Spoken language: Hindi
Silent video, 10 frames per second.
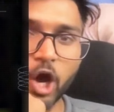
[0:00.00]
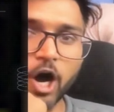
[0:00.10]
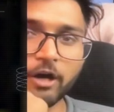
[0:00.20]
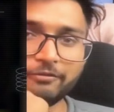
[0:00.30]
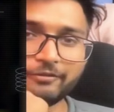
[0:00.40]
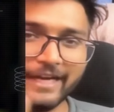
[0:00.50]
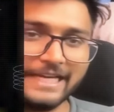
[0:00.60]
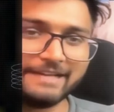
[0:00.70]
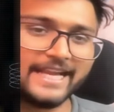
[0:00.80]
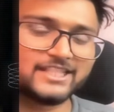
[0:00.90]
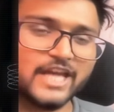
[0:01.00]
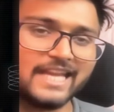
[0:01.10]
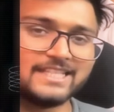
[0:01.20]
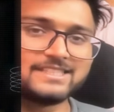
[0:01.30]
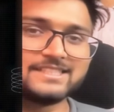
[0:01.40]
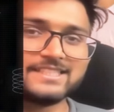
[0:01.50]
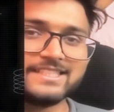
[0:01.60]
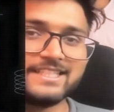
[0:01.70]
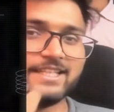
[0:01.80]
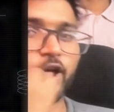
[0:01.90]
of 21 Day Challenge.
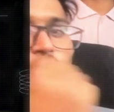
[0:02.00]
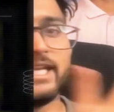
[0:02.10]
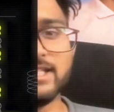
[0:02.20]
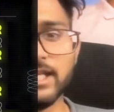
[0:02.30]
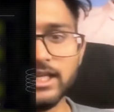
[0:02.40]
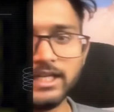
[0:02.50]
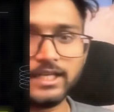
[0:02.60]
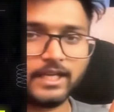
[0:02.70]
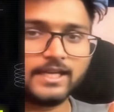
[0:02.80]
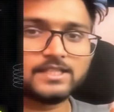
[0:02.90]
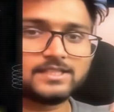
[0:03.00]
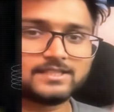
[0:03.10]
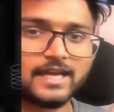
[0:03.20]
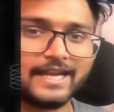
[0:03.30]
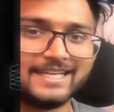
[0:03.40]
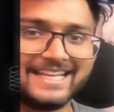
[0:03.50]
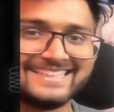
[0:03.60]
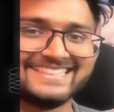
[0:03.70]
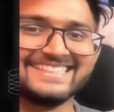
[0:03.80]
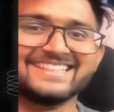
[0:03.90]
Now he is here. He is currently in
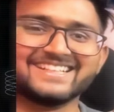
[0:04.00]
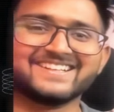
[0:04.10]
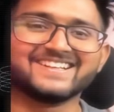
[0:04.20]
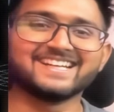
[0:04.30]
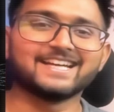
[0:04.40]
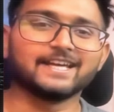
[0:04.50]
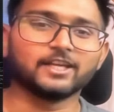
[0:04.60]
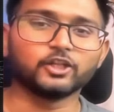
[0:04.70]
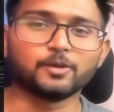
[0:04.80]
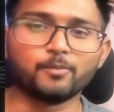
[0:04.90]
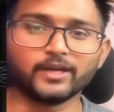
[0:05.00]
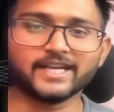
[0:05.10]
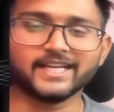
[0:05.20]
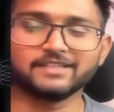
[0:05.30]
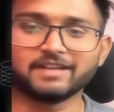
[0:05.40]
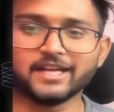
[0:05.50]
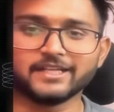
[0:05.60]
the you know, the boring and wala